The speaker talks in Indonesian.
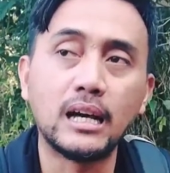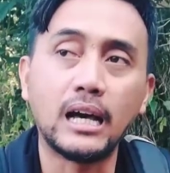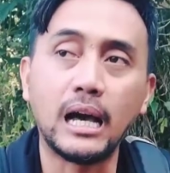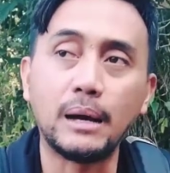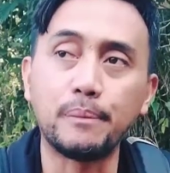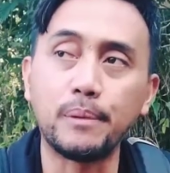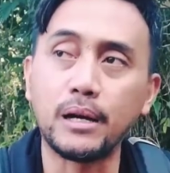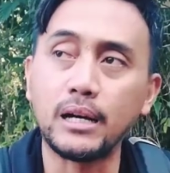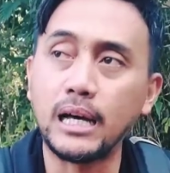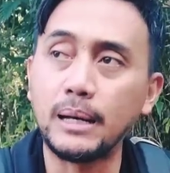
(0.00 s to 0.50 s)

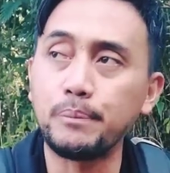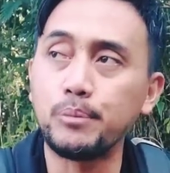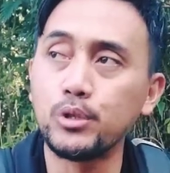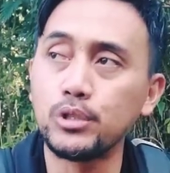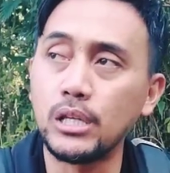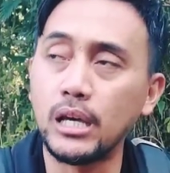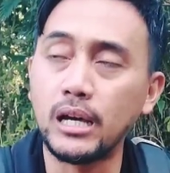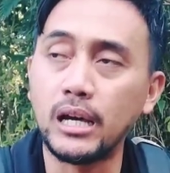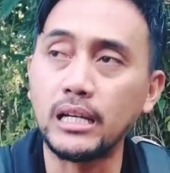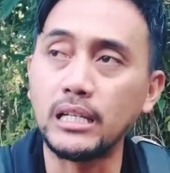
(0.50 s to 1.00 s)
Apakah
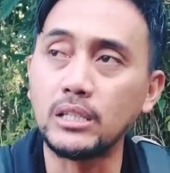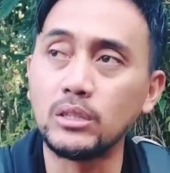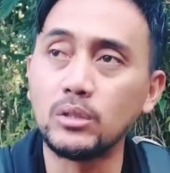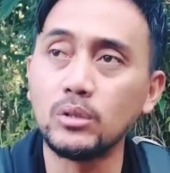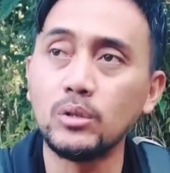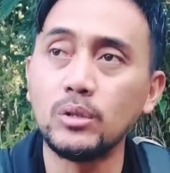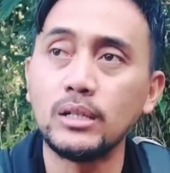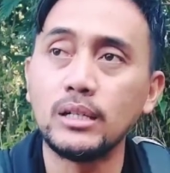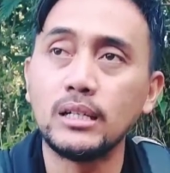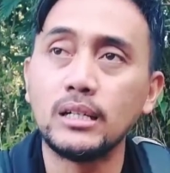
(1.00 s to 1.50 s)
pusaka
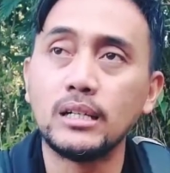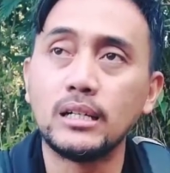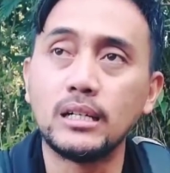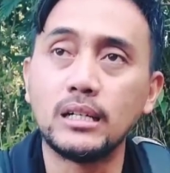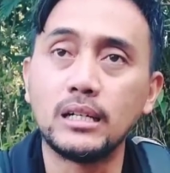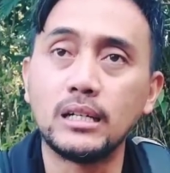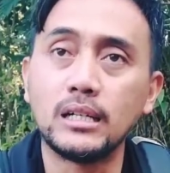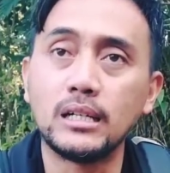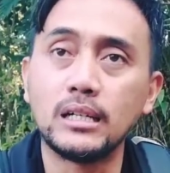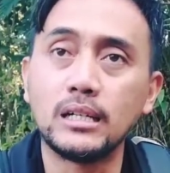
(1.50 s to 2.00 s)
itu
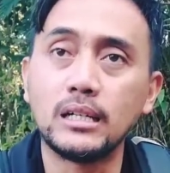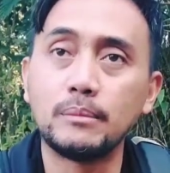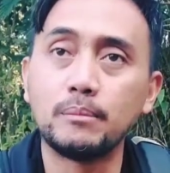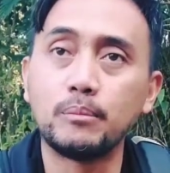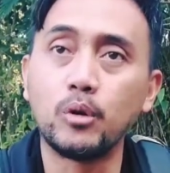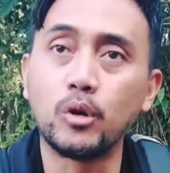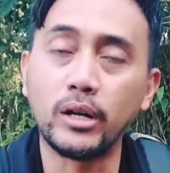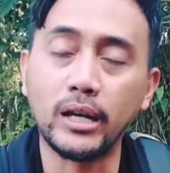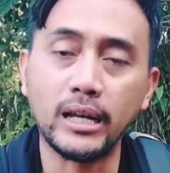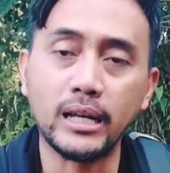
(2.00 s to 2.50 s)
e,
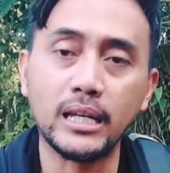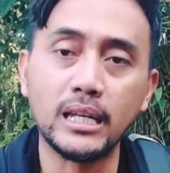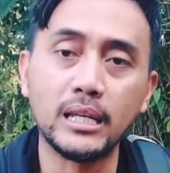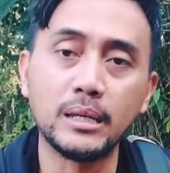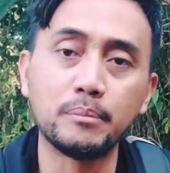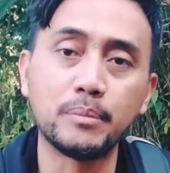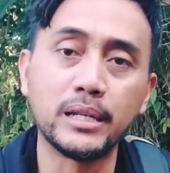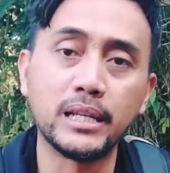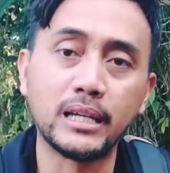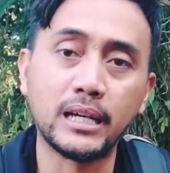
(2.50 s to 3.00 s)
boleh
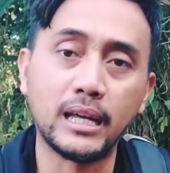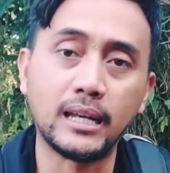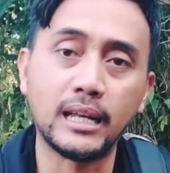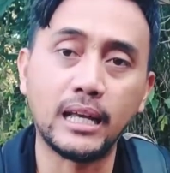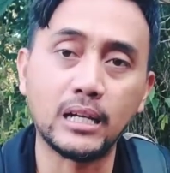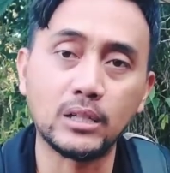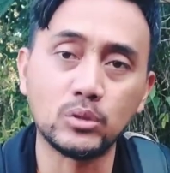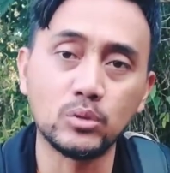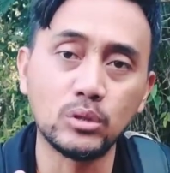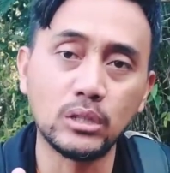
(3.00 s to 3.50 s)
diberikan
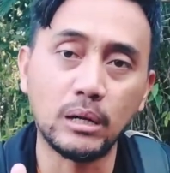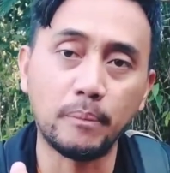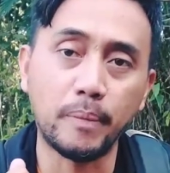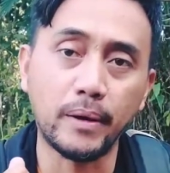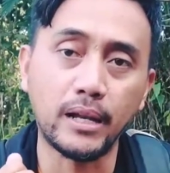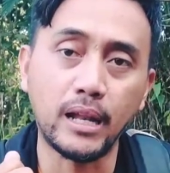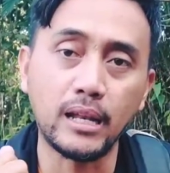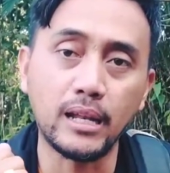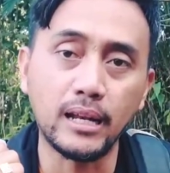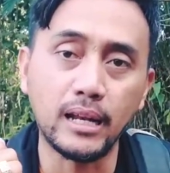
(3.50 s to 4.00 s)
langsung
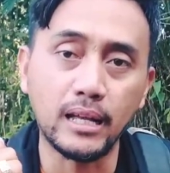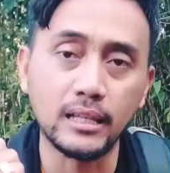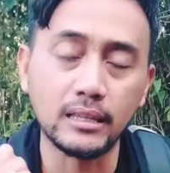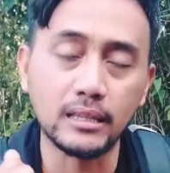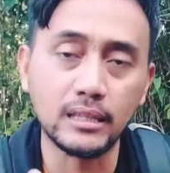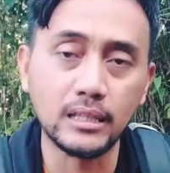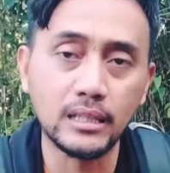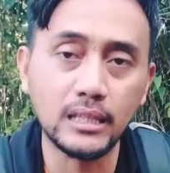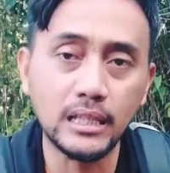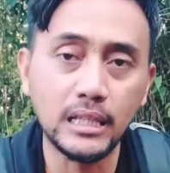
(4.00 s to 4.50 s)
kepada
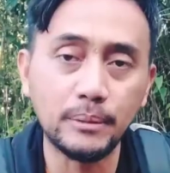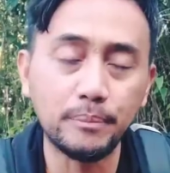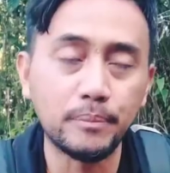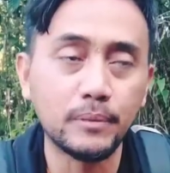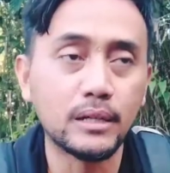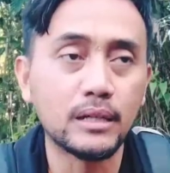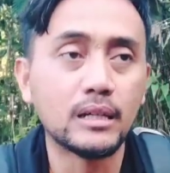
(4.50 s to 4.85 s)
delatif?